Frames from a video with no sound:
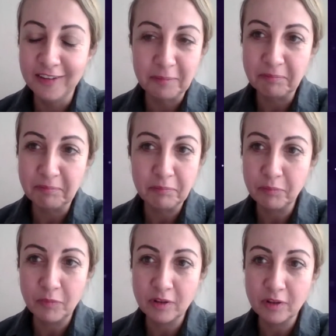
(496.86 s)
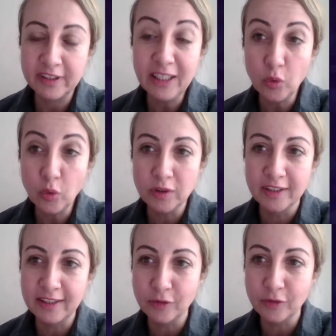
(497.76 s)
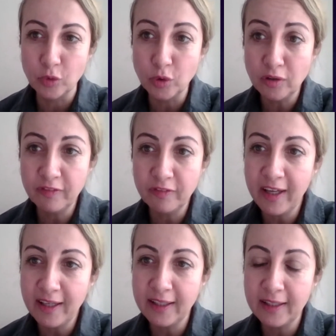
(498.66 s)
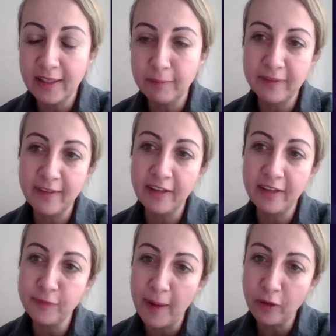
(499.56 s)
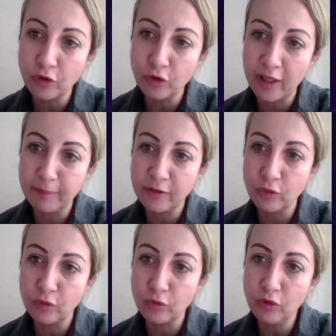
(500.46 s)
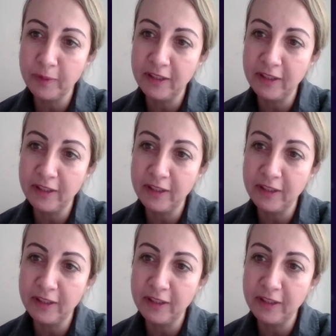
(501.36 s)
e, dil okullarıyla dolu ve e, mesela İspanyolca öğrenmek istiyorsunuz.